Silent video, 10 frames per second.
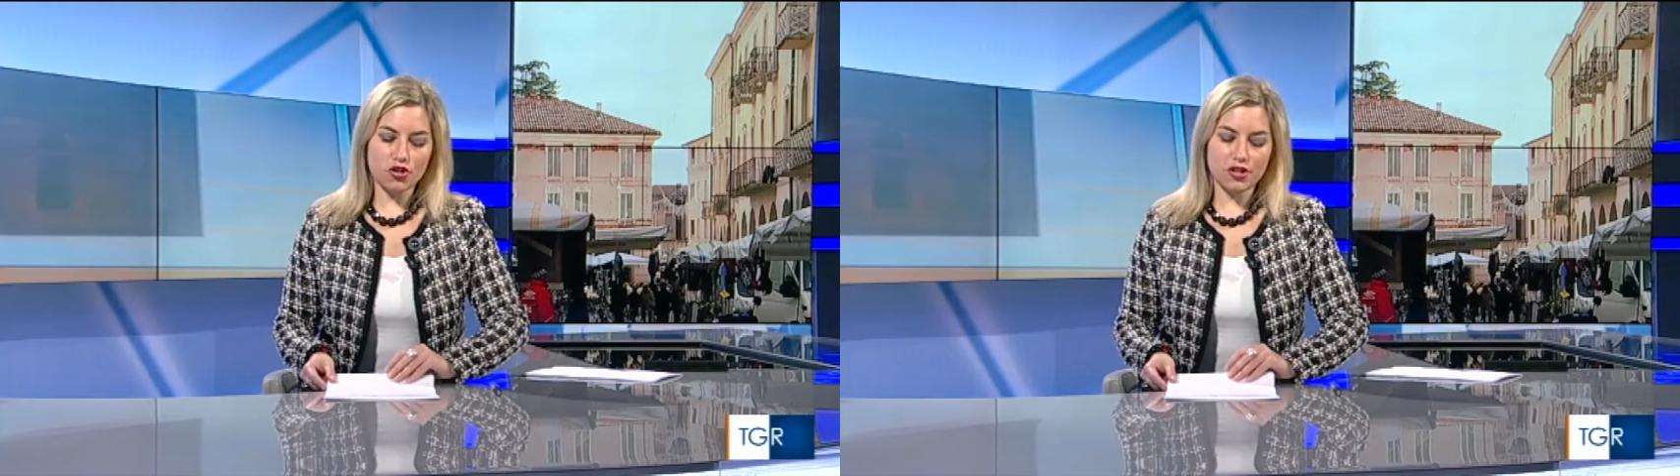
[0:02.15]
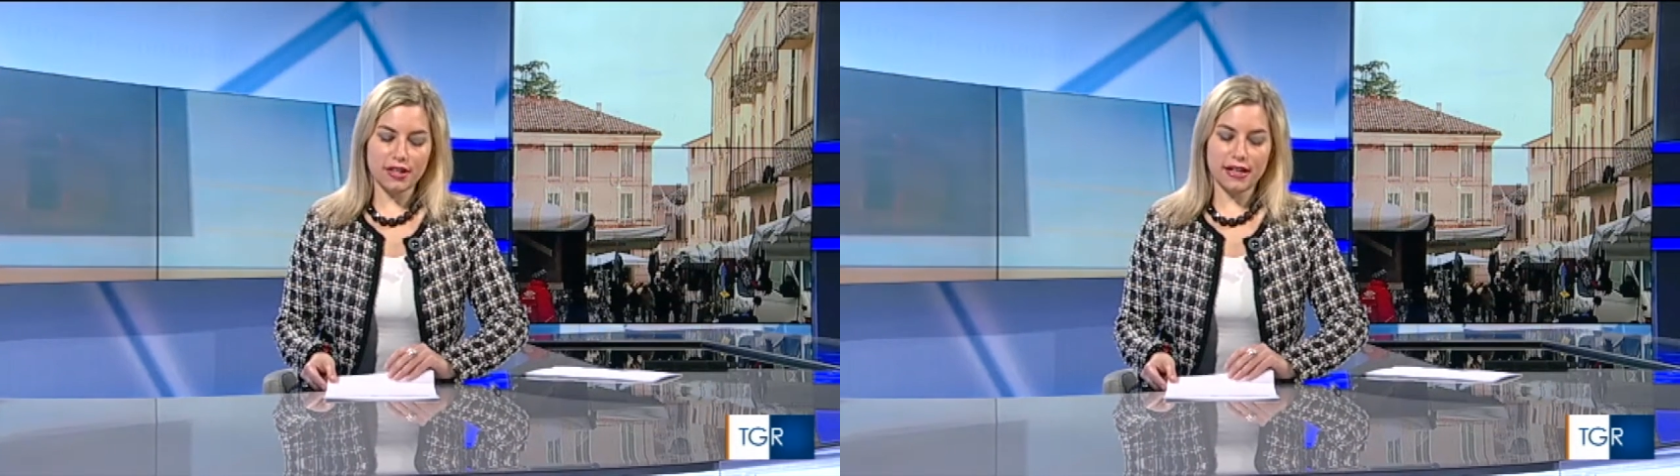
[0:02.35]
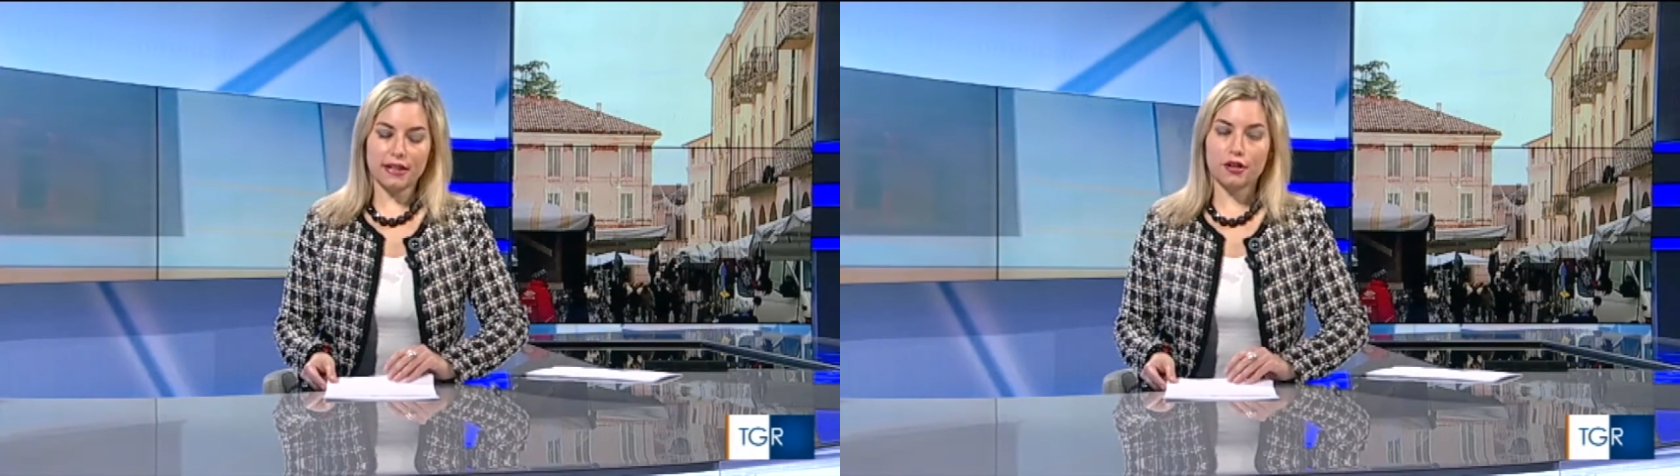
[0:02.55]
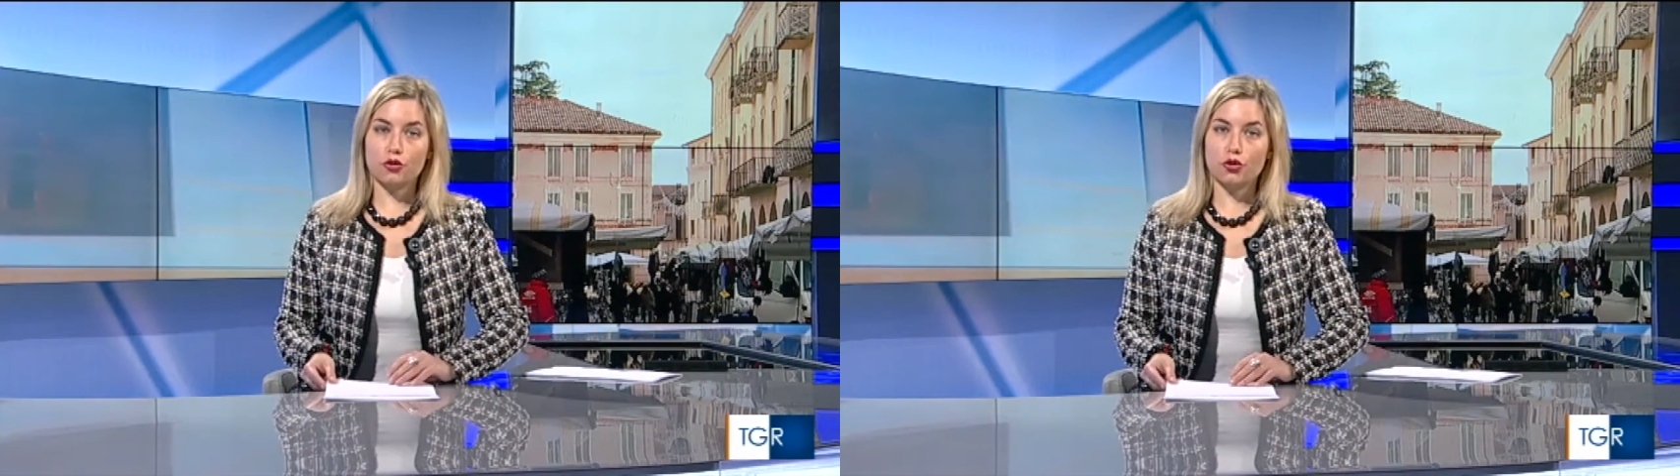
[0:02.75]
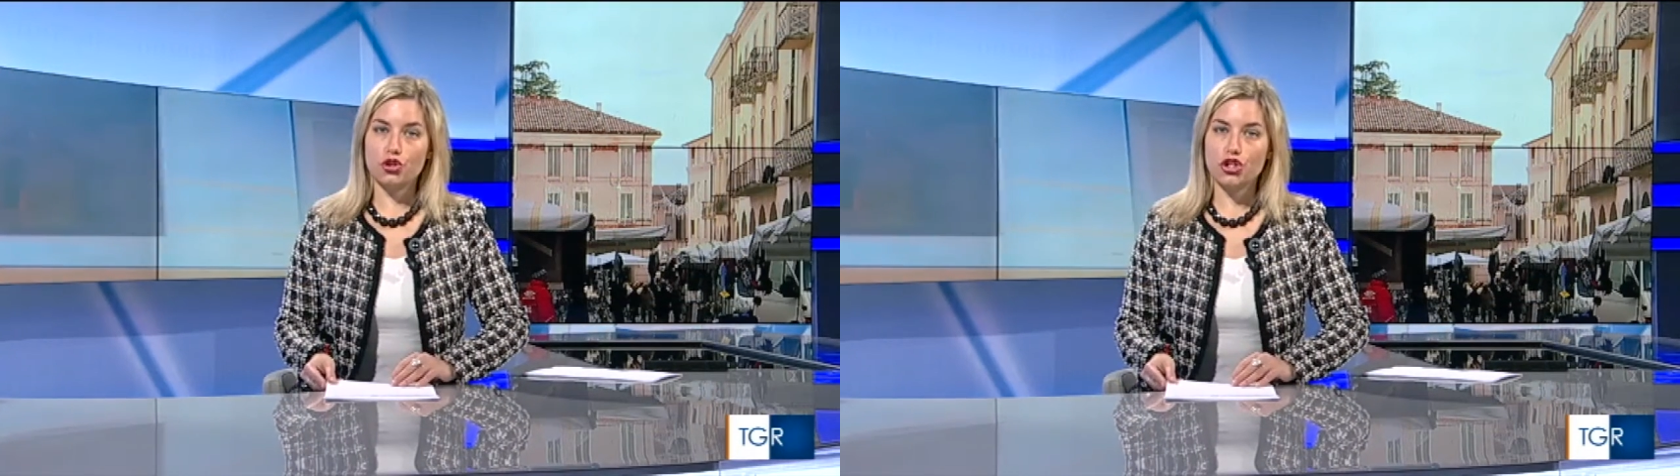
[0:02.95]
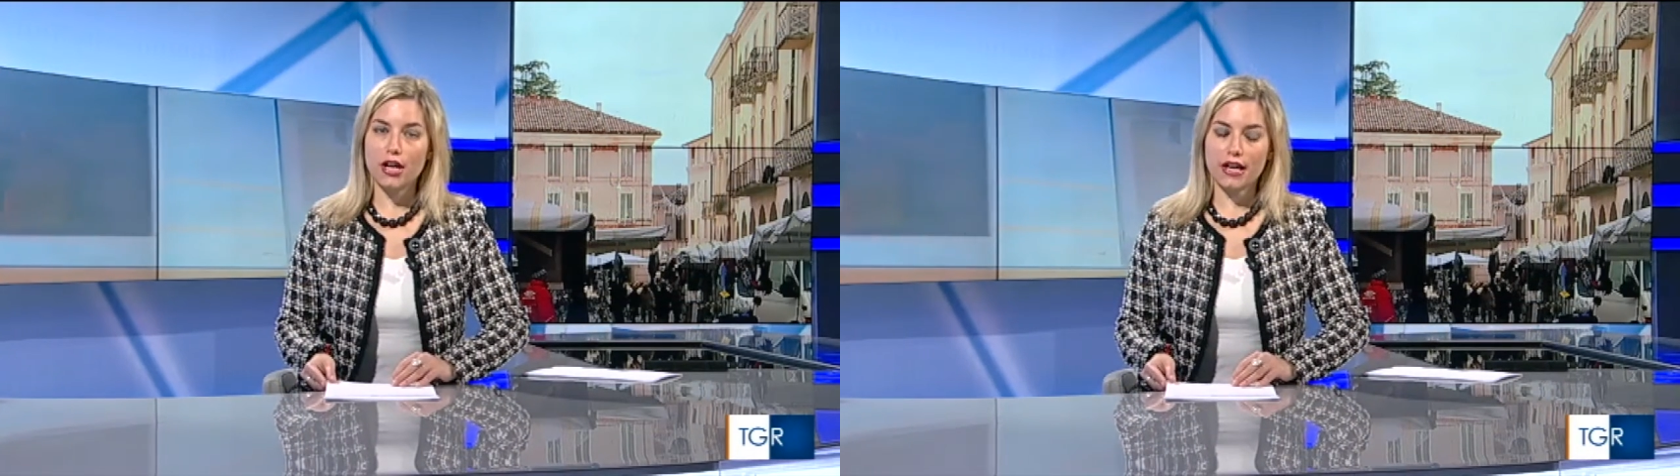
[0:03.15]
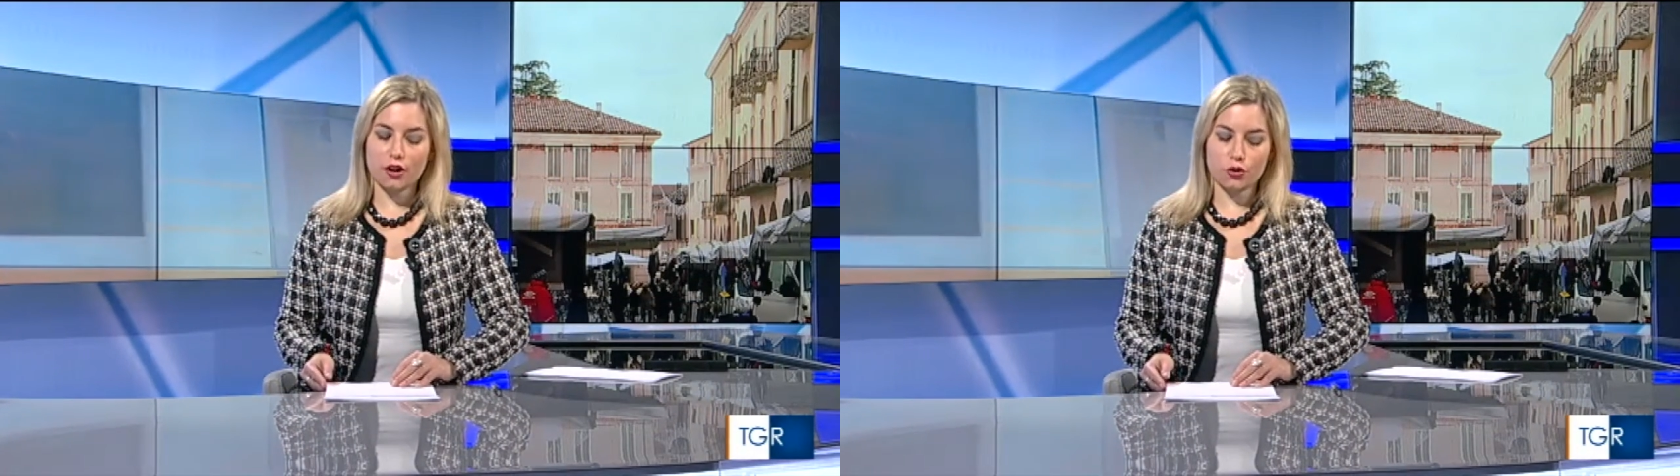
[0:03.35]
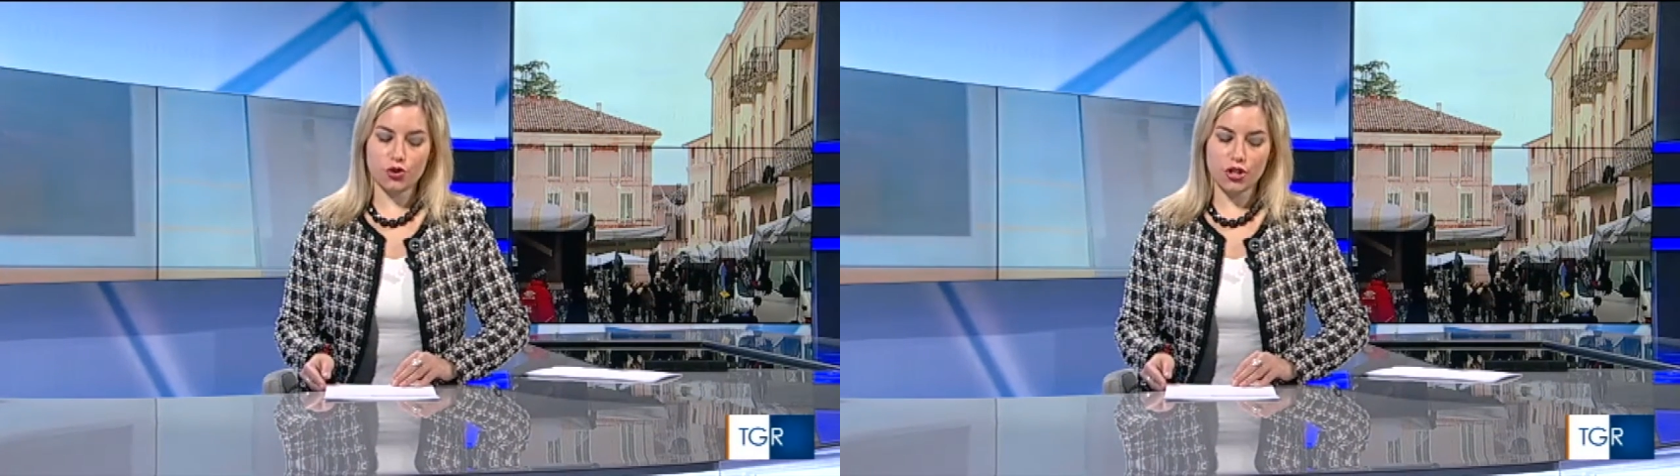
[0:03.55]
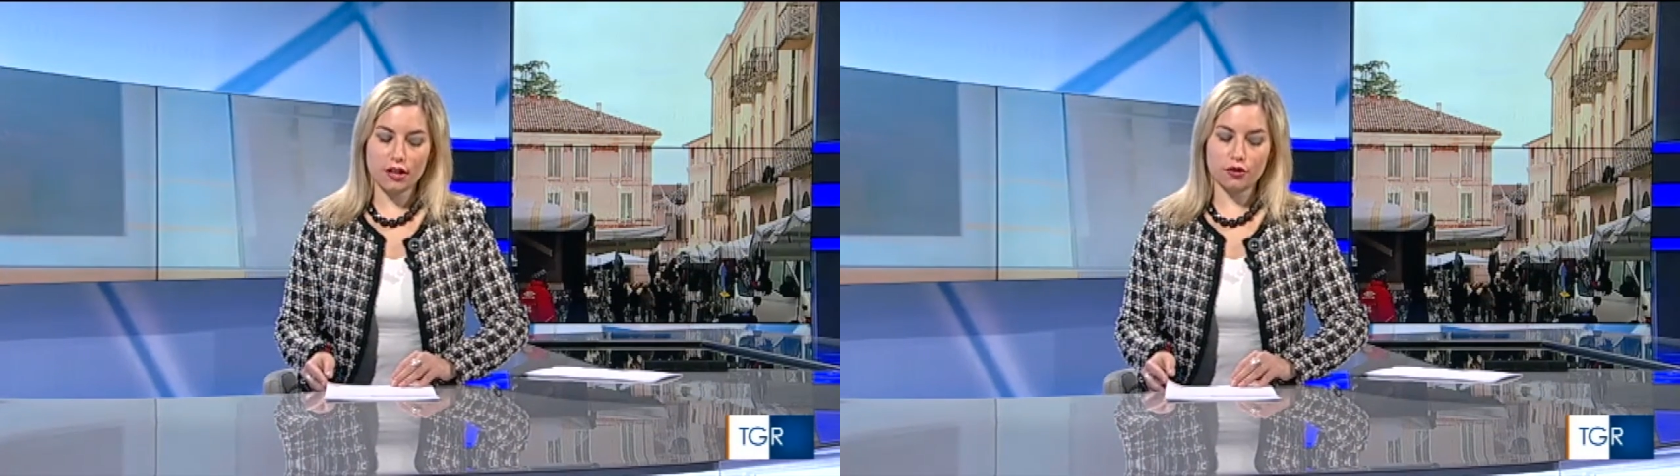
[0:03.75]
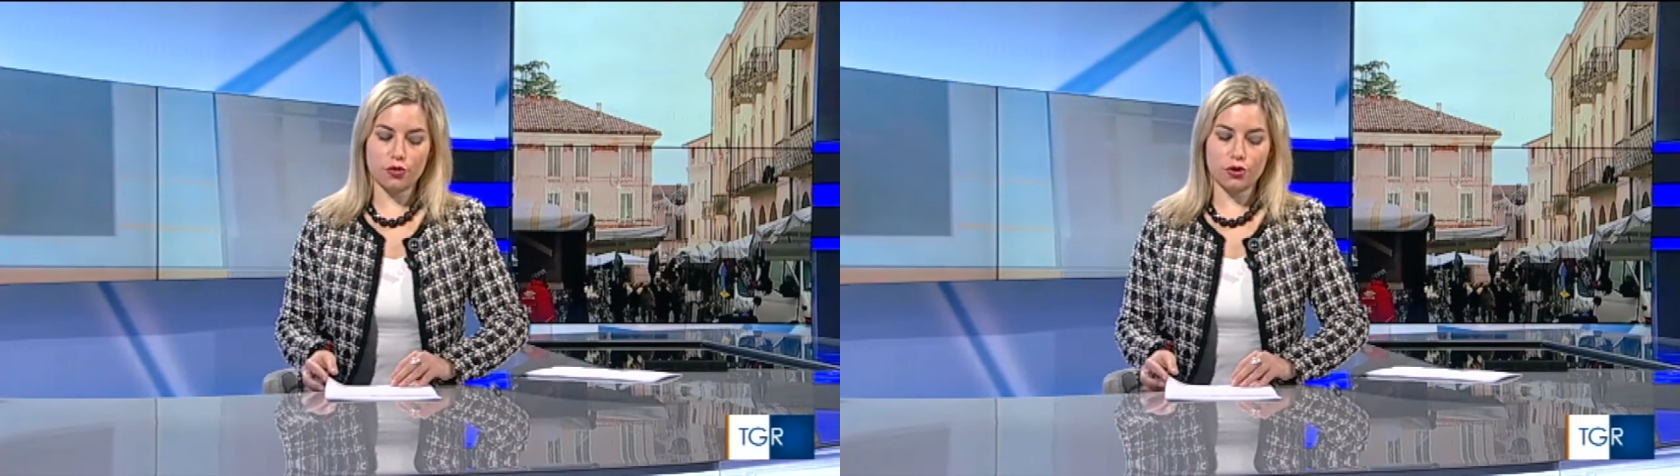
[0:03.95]
delle tecnologie che
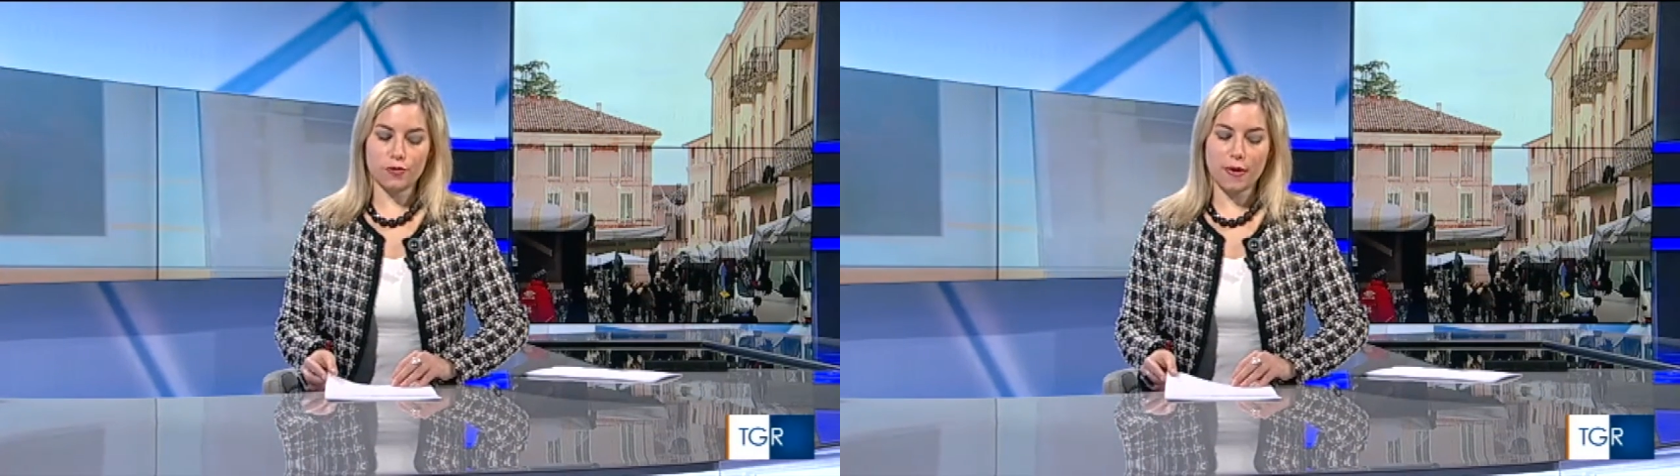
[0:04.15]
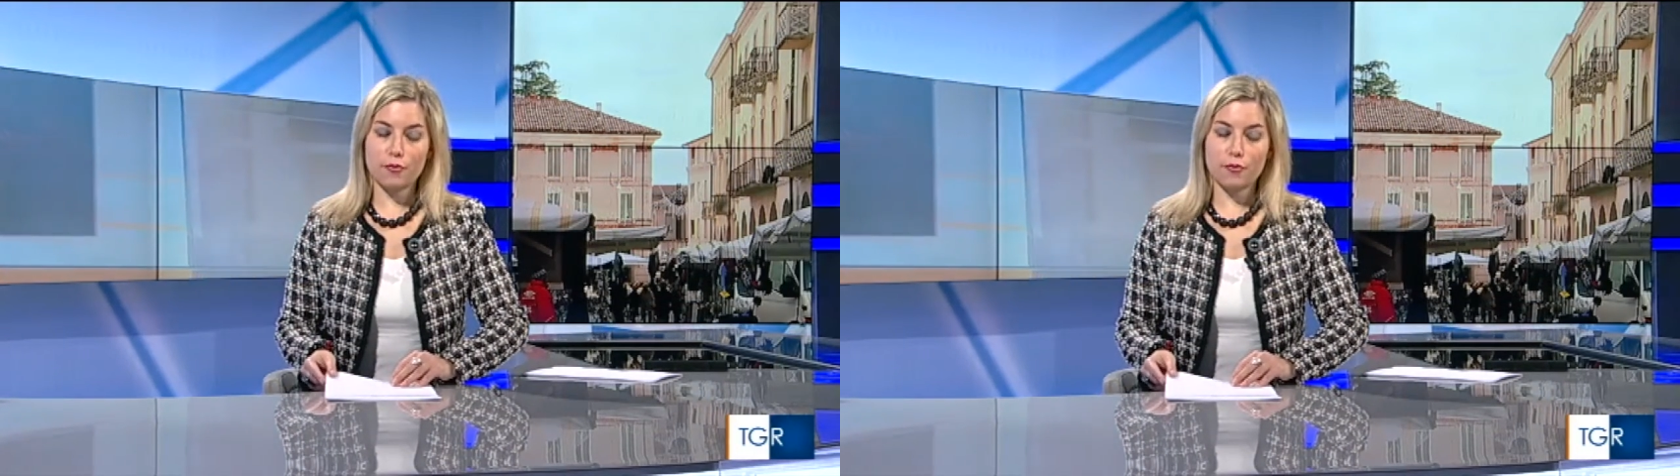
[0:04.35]
consentono un risparmio